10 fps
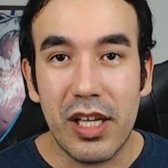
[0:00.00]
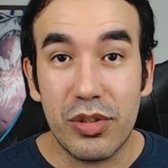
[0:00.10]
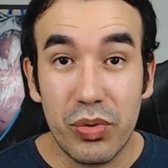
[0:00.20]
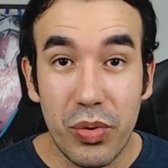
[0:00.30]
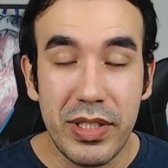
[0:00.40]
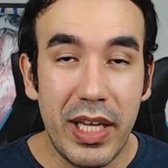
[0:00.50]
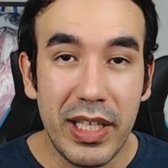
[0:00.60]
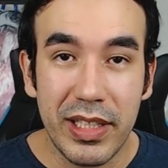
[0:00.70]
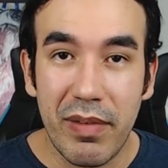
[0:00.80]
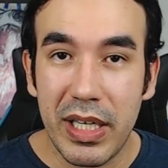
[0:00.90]
de
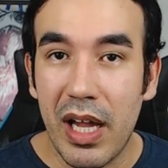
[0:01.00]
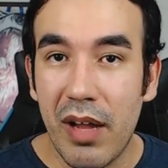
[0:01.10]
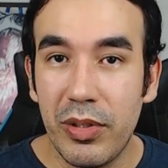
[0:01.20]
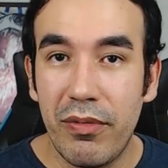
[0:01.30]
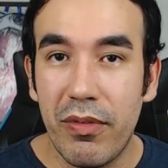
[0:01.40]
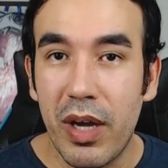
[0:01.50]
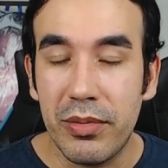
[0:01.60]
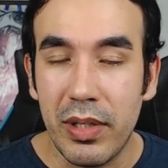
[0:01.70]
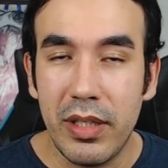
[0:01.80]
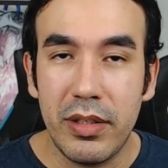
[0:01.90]
ações e renda variável de fato.